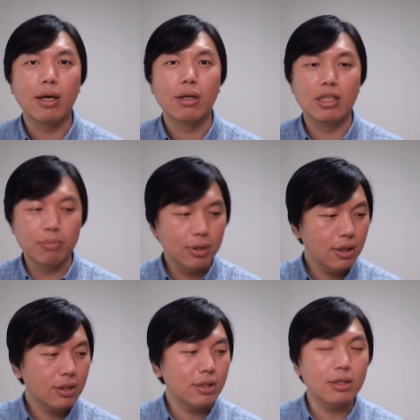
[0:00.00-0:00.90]
你们那
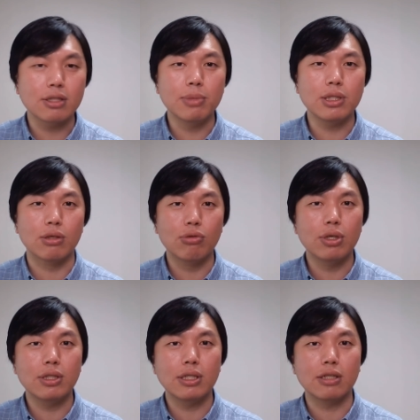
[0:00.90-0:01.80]
个什么警
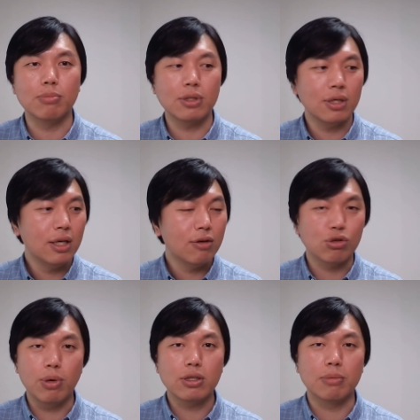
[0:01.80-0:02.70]
棍，这些什么
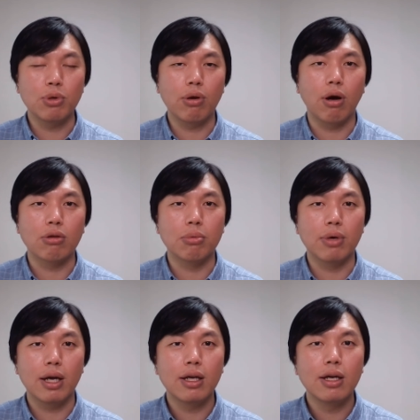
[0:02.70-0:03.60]
水炮，什么都有，对不
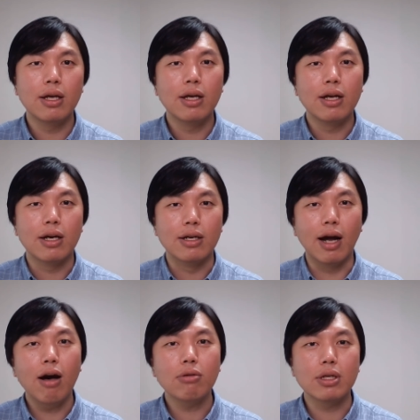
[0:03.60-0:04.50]
对？
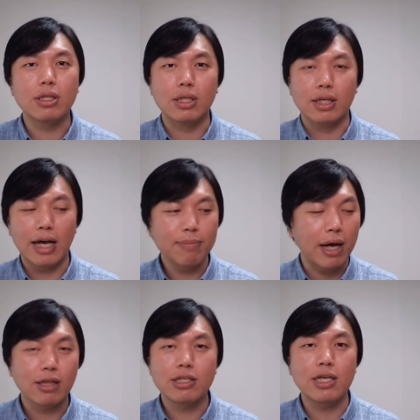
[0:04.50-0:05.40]
然后呢，你还
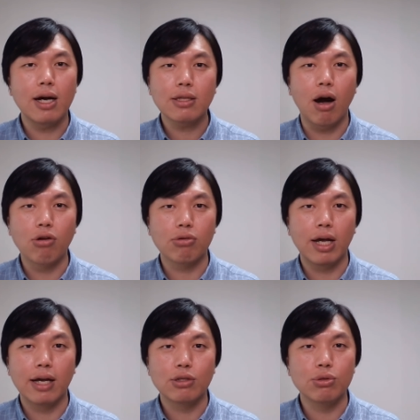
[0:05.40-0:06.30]
把枪掏出
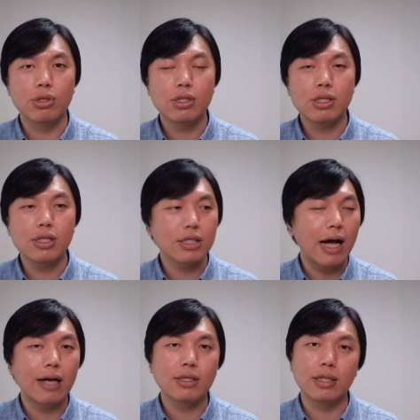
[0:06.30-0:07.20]
来去射
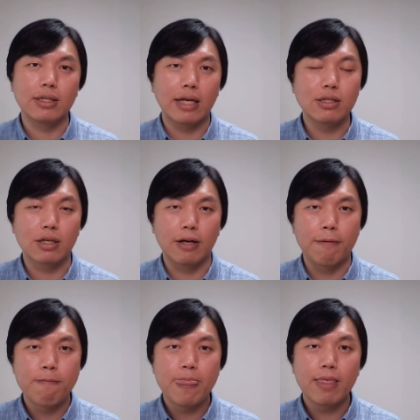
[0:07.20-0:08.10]
杀这些年轻
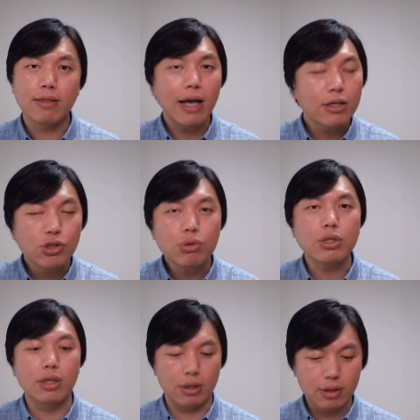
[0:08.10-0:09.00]
人，那就
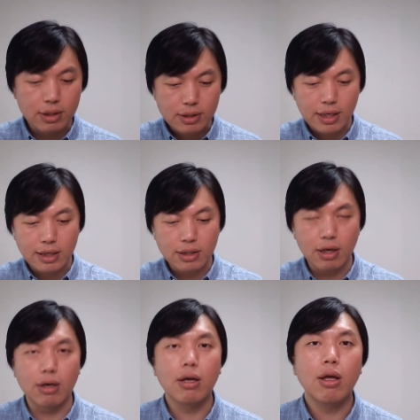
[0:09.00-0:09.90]
是在这
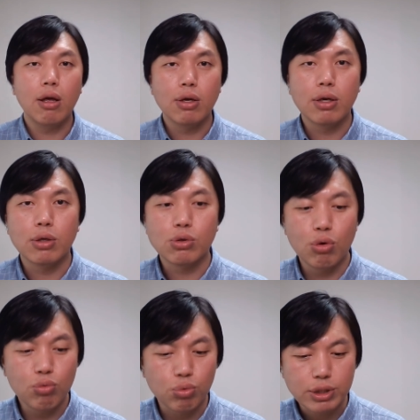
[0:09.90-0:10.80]
个
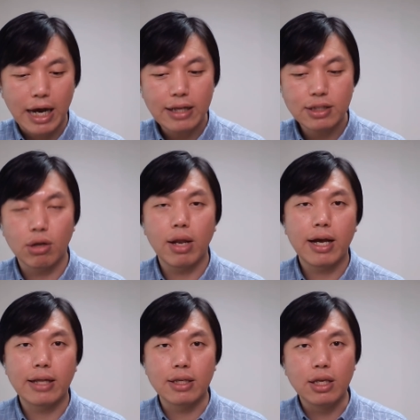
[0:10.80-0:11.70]
从武侠的角度来
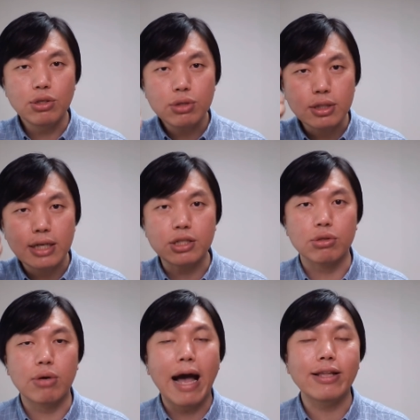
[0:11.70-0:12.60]
看，你就是在
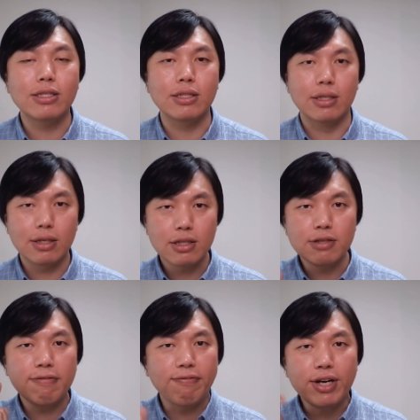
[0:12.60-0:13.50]
使用暗器，
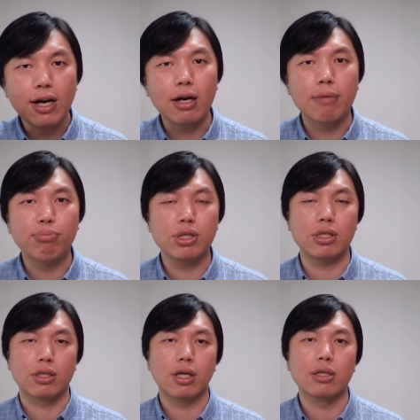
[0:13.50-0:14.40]
是非常让人不
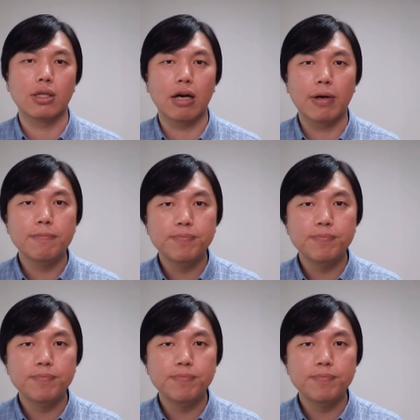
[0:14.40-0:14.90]
耻的，你知道吧？